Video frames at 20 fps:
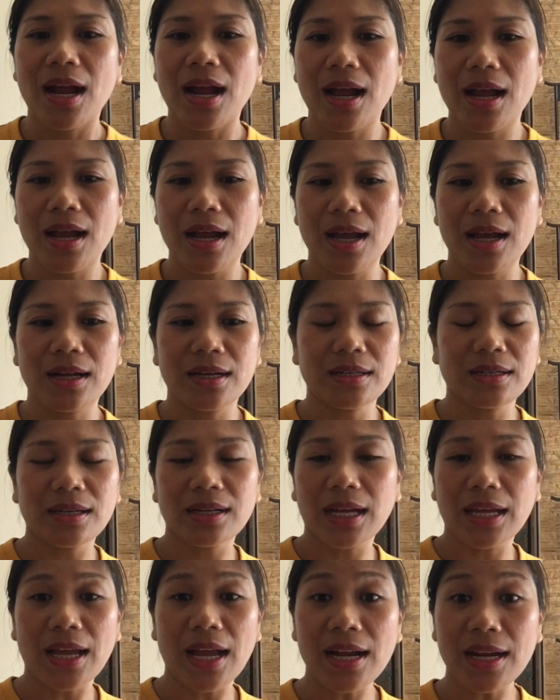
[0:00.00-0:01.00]

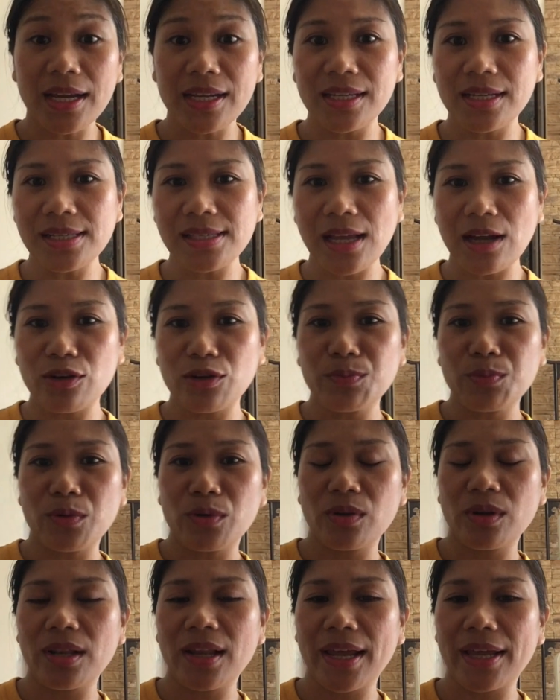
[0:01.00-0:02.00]
ang, ang kanyang sahod
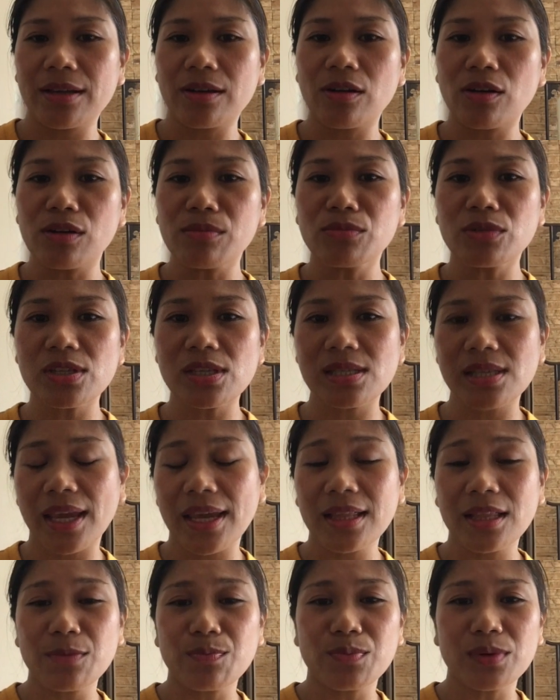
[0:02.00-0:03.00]
po, like almost
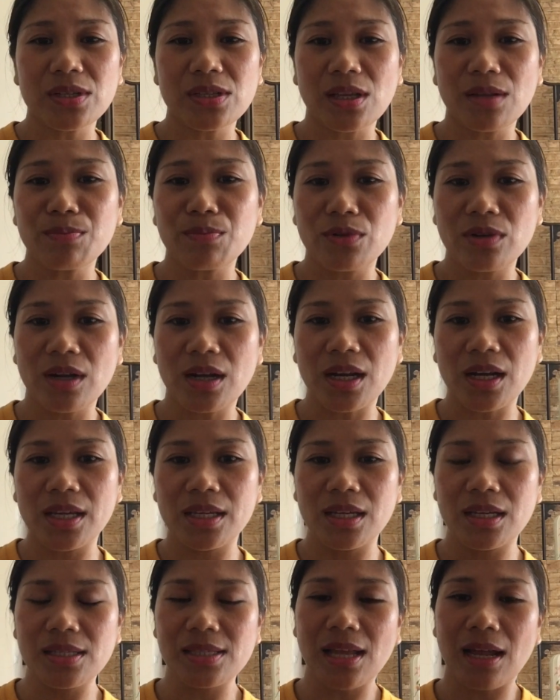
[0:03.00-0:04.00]
80% po ng
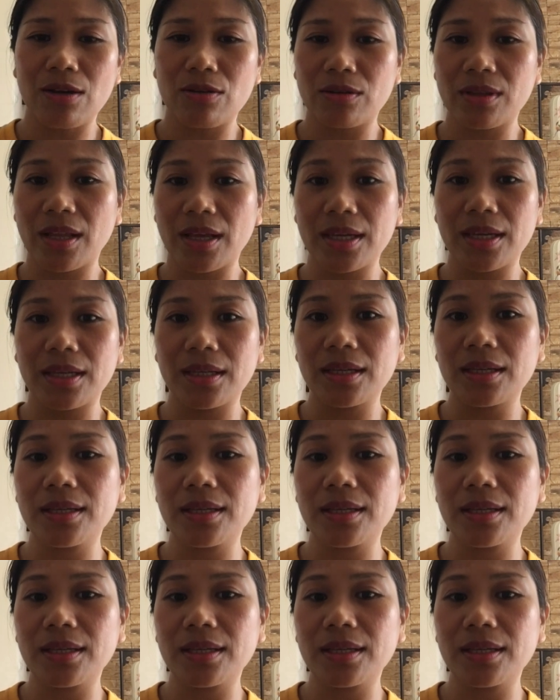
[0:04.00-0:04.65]
kanyang sahod ay